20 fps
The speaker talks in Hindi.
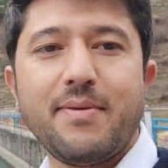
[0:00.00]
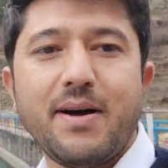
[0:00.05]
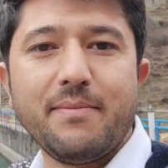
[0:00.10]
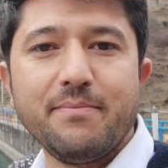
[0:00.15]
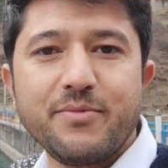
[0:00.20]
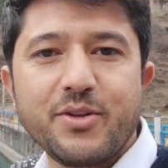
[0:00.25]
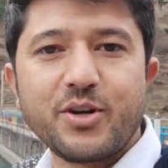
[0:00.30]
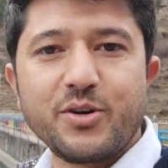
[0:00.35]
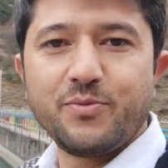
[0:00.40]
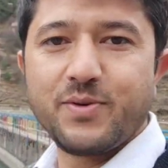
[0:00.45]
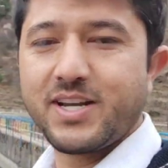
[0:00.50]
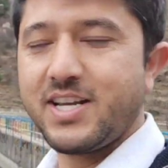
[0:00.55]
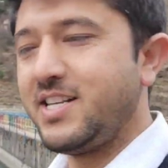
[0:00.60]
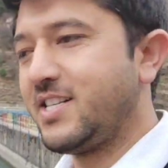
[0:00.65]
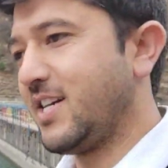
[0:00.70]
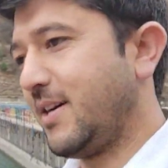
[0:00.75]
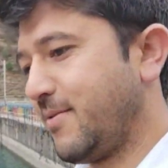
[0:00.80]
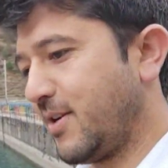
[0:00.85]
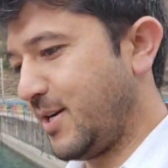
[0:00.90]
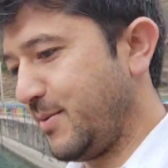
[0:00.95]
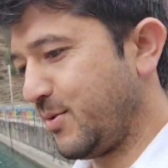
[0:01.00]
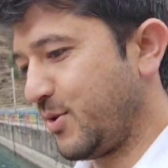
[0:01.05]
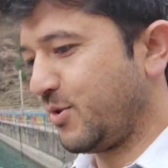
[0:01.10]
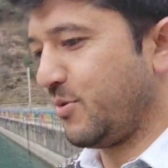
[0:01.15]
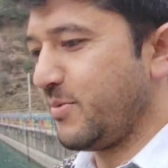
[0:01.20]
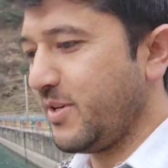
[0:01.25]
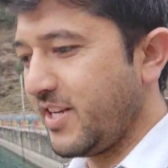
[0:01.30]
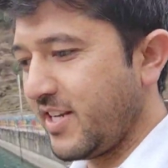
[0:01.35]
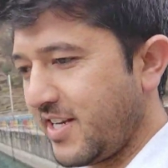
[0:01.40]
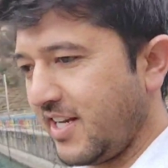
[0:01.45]
अब हम दोनों वकील साहब हम
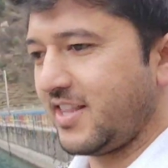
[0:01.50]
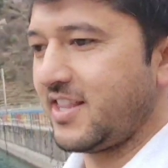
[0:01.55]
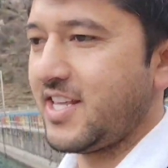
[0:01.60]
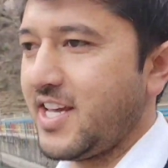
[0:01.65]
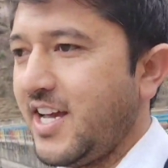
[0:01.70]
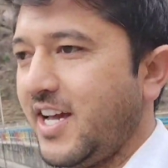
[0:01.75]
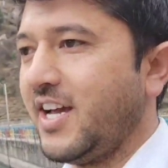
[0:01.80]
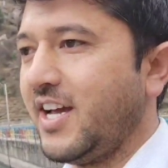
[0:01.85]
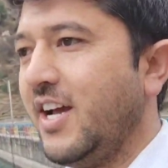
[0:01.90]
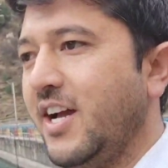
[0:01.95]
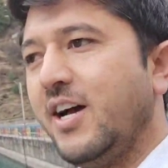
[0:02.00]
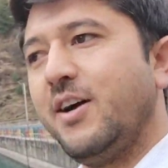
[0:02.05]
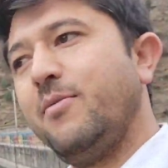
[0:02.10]
दोनों भी निकलते हैं